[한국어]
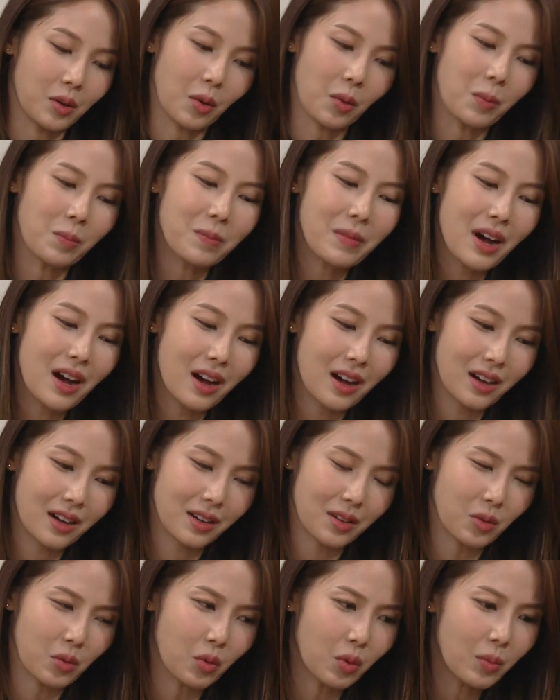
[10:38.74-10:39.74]
엄마,
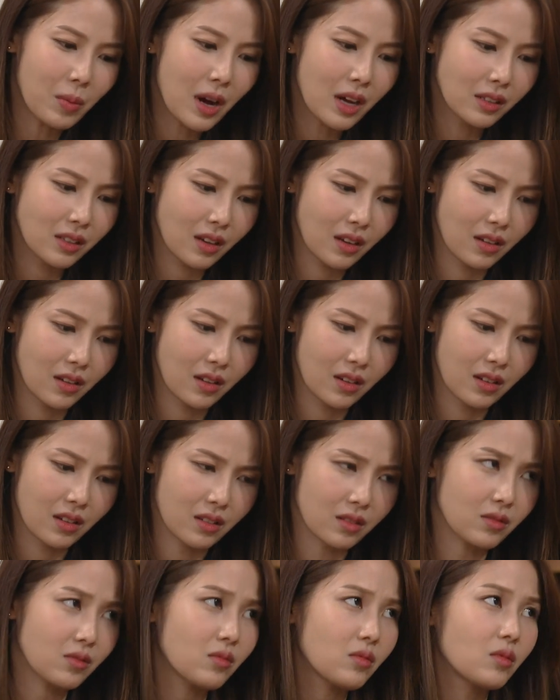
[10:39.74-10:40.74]

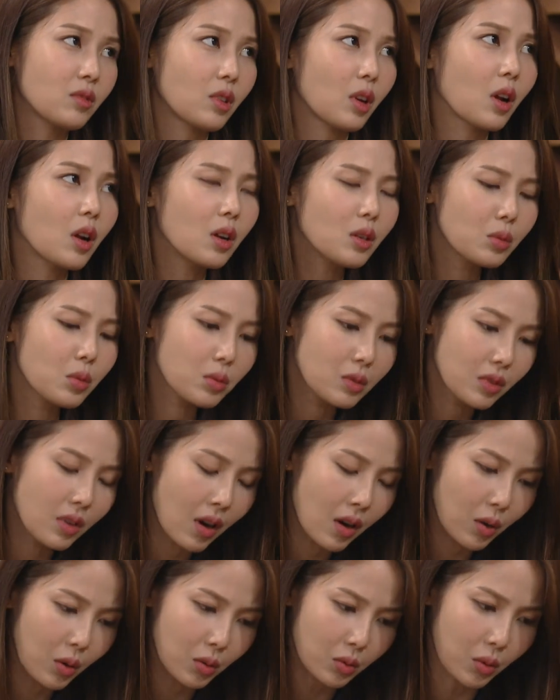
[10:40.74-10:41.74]
그만해. 제일
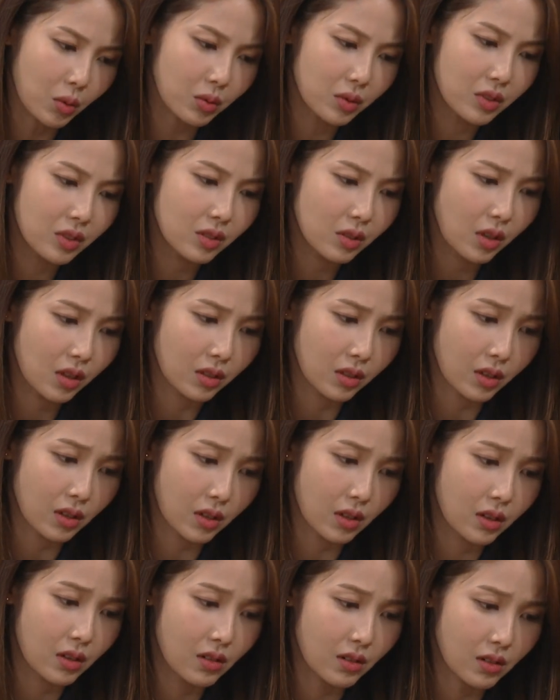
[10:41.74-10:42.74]
속상한 건
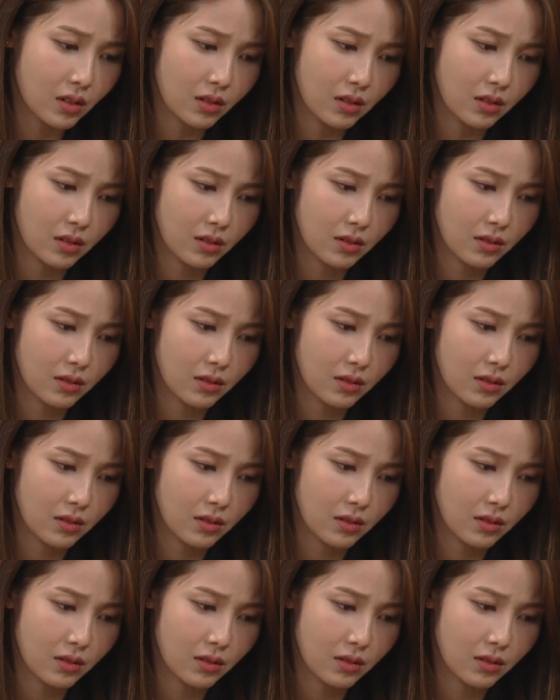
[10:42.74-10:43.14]
언니잖아.